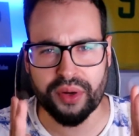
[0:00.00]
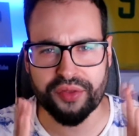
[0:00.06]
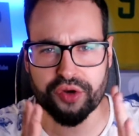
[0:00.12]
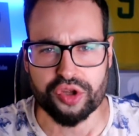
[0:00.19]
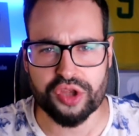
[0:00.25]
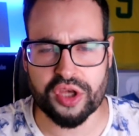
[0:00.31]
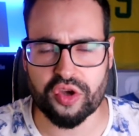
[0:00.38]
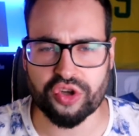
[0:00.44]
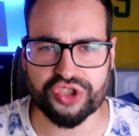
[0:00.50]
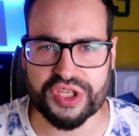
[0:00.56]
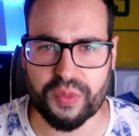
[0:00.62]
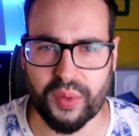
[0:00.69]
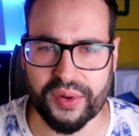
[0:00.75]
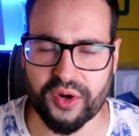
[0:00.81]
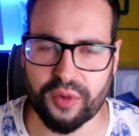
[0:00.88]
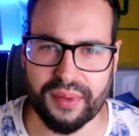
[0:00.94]
Hola chicos
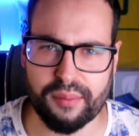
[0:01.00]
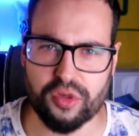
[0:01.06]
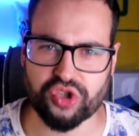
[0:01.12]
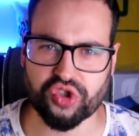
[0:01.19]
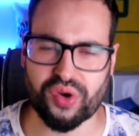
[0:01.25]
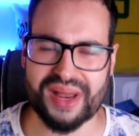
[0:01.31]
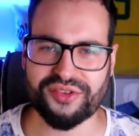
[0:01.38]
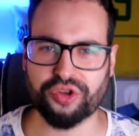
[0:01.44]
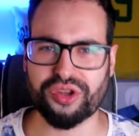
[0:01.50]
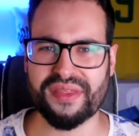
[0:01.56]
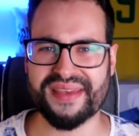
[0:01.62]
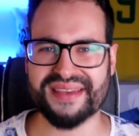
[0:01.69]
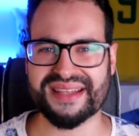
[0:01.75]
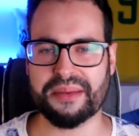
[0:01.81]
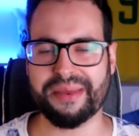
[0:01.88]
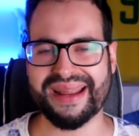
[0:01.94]
y bueno, vamos con las
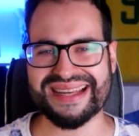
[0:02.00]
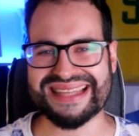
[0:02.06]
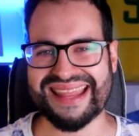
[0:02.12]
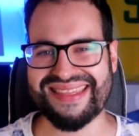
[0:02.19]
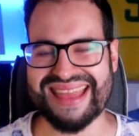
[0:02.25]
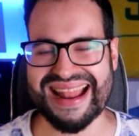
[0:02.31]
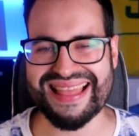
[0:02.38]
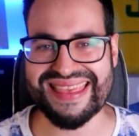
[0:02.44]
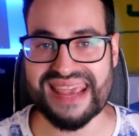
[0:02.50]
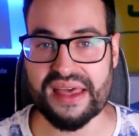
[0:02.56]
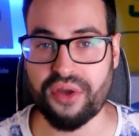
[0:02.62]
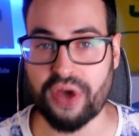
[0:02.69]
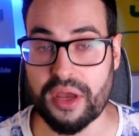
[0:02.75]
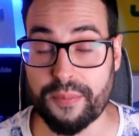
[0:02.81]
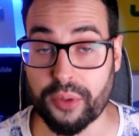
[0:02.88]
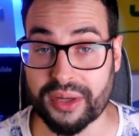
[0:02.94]
noticias del Barça en el día
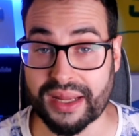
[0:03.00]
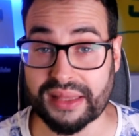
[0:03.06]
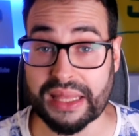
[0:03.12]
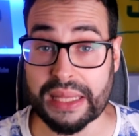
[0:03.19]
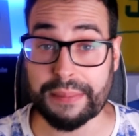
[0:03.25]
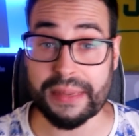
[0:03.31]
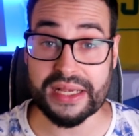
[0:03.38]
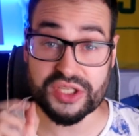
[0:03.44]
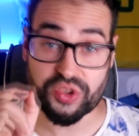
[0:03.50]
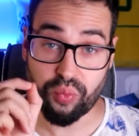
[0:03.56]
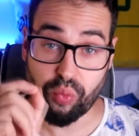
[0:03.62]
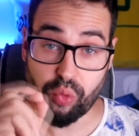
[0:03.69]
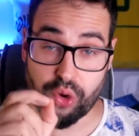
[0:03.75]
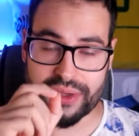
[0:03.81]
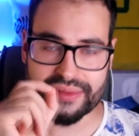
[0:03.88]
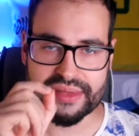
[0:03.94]
de hoy porque hay temas
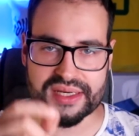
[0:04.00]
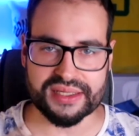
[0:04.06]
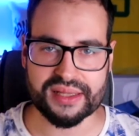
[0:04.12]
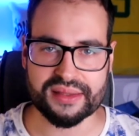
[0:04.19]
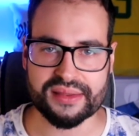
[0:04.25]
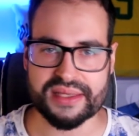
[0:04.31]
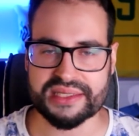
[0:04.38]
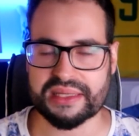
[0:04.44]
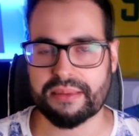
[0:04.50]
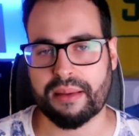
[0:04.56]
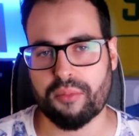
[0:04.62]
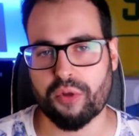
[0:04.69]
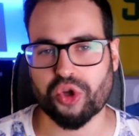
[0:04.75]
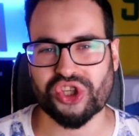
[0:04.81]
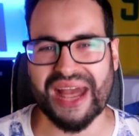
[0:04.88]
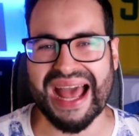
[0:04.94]
muy interesantes que
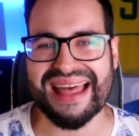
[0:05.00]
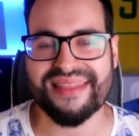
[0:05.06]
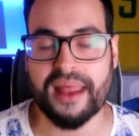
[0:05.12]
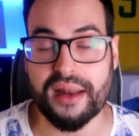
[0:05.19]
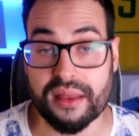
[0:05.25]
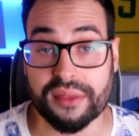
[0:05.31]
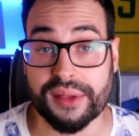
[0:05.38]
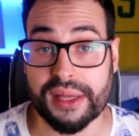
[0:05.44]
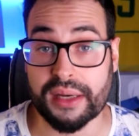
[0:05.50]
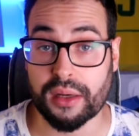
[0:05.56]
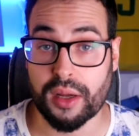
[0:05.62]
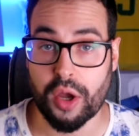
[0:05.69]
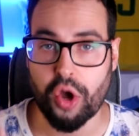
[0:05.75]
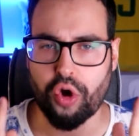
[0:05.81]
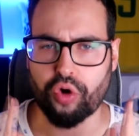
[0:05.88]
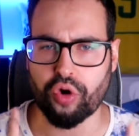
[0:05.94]
vamos a
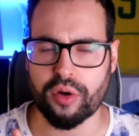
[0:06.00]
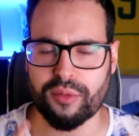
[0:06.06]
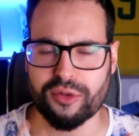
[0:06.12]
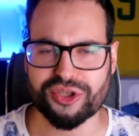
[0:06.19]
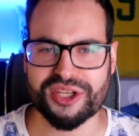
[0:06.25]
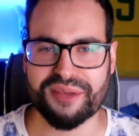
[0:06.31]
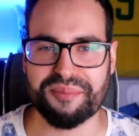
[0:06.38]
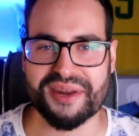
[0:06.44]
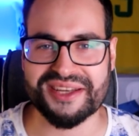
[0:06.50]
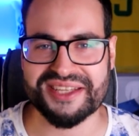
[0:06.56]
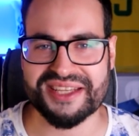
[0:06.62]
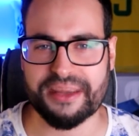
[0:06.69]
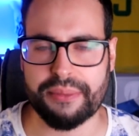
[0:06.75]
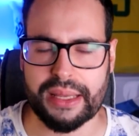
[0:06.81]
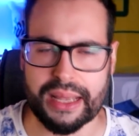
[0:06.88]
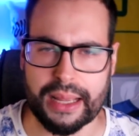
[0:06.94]
analizar como siempre, así
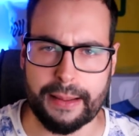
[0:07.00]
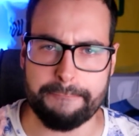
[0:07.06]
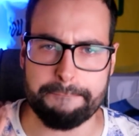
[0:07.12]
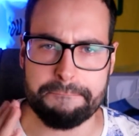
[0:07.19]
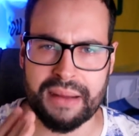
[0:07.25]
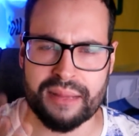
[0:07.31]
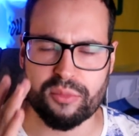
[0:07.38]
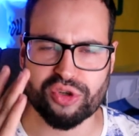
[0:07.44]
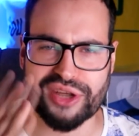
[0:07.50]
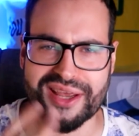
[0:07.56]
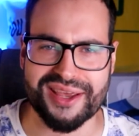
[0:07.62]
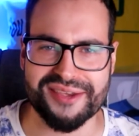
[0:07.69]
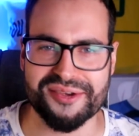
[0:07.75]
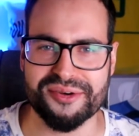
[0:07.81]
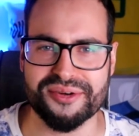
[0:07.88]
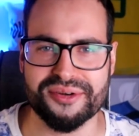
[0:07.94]
que venga, vamos
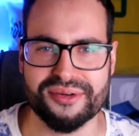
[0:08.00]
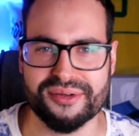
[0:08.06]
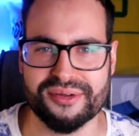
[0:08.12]
a ello.